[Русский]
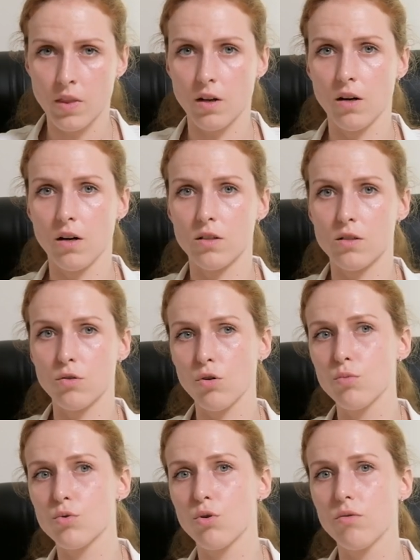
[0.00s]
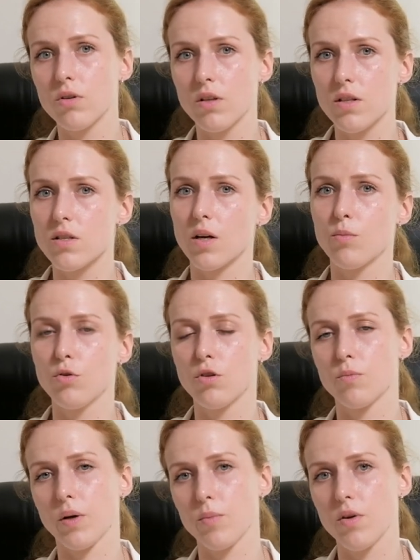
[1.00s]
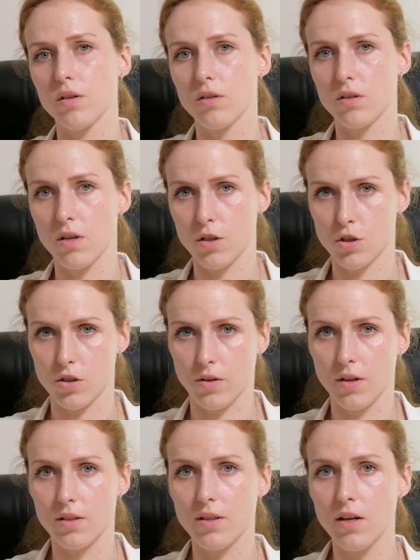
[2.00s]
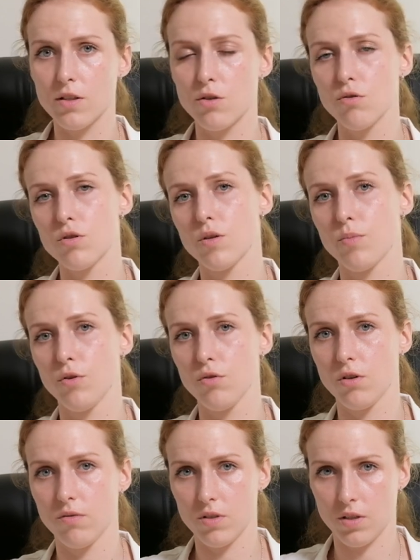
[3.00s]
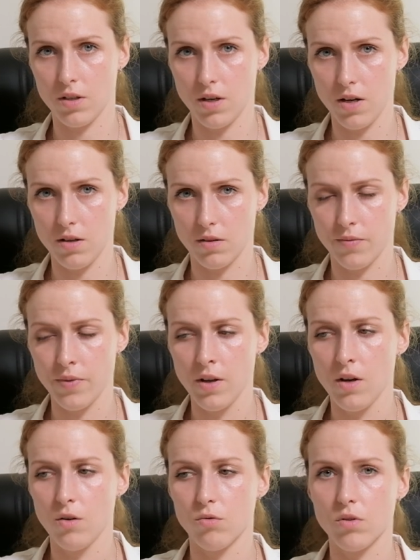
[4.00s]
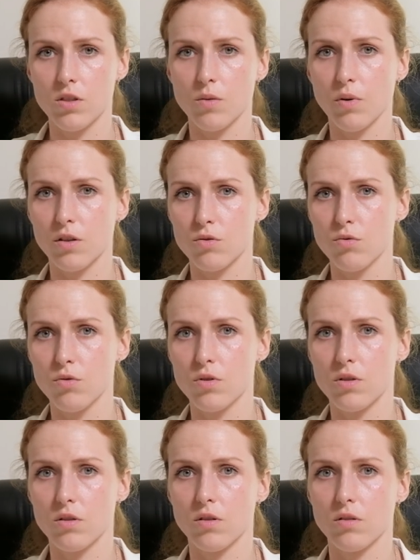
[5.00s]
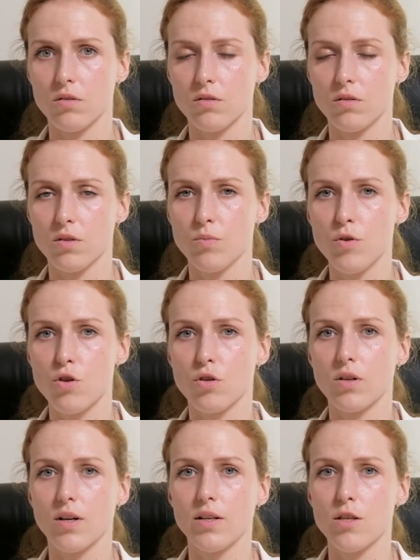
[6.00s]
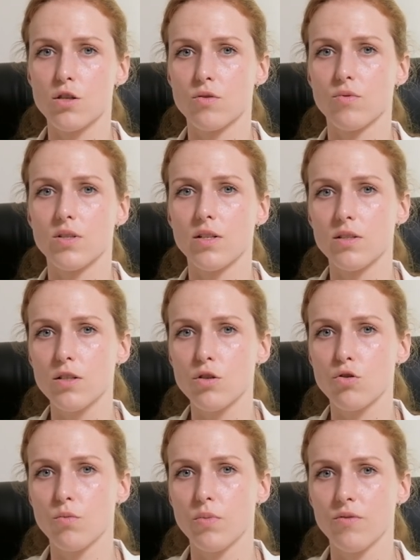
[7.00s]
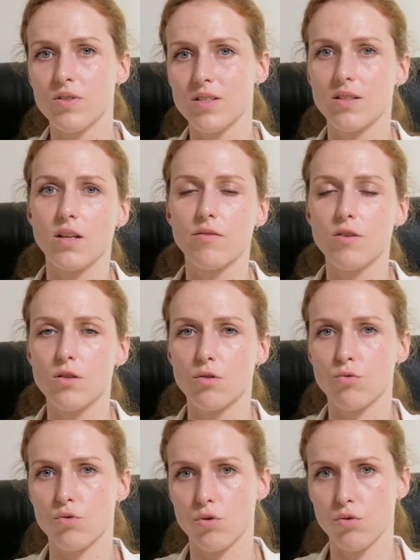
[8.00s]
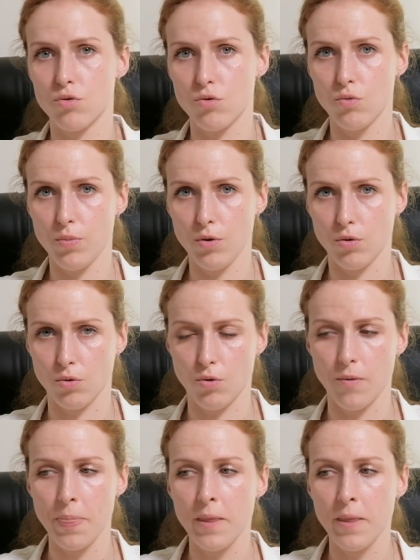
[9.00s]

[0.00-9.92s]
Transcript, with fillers: А, синдром сухого глаза работает примерно так же. Когда слезная пленка высыхает, у нас образуется избыточное количество слезы, чтобы восстановить эту слезную пленку.